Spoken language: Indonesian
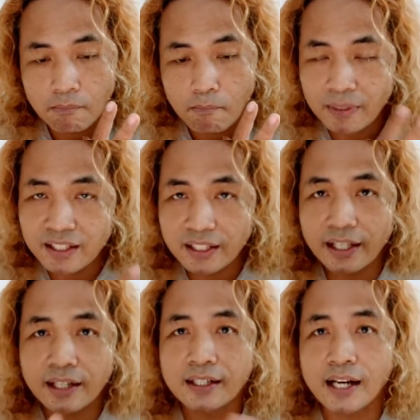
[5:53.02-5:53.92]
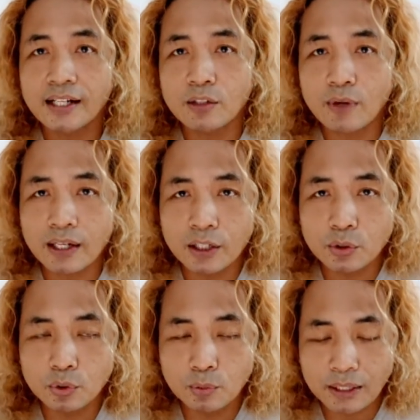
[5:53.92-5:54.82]
menyingkir dari keluarga
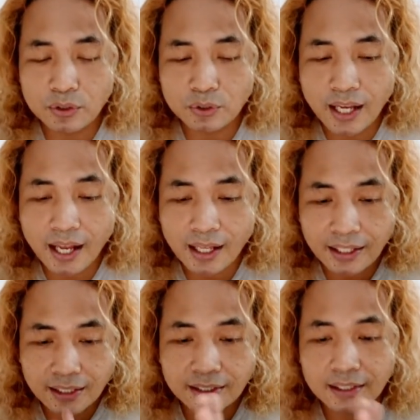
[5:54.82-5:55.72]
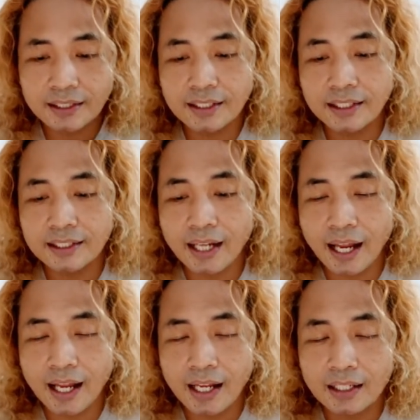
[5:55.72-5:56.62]
dulu maksudnya
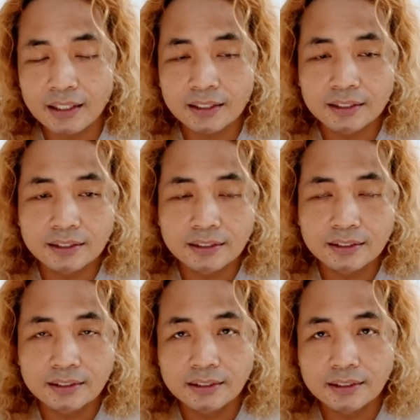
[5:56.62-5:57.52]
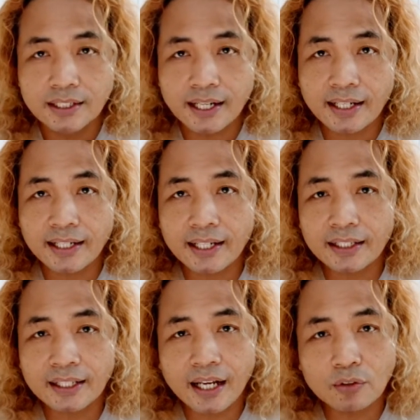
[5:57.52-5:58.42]
tidak
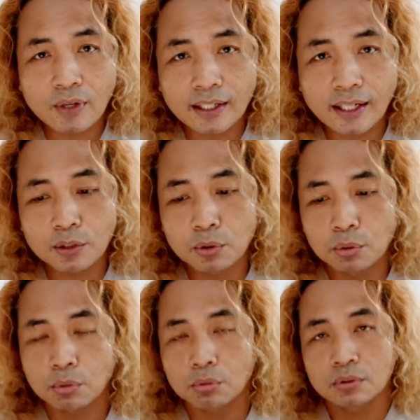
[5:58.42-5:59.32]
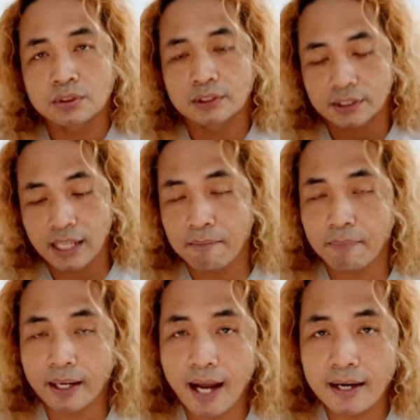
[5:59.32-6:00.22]
dekat-dekat dengan keluarga dulu
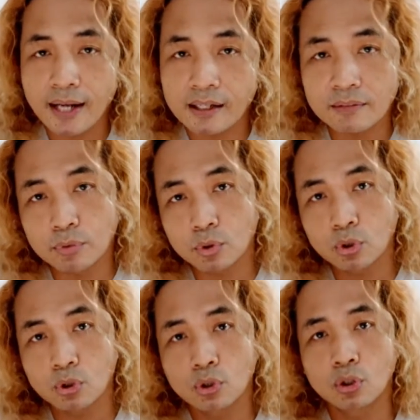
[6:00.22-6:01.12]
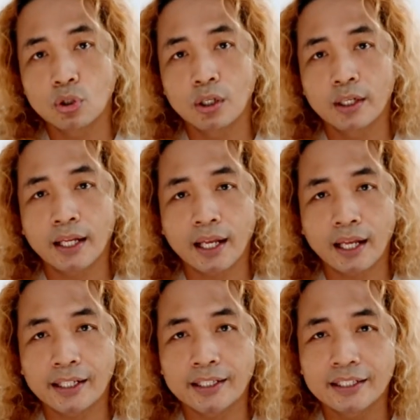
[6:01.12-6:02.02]
sampai keadaan sembuh
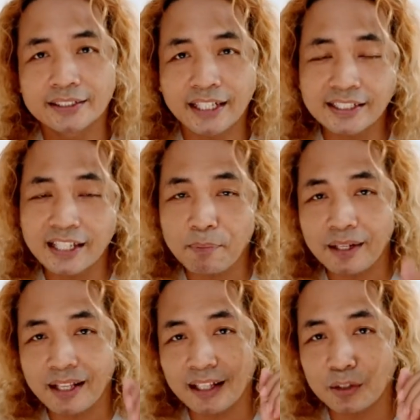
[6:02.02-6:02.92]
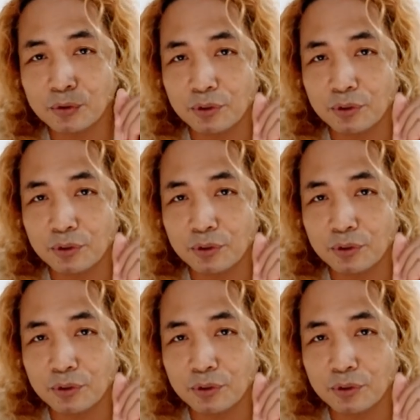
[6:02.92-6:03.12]
nah, jadi saya peringatkan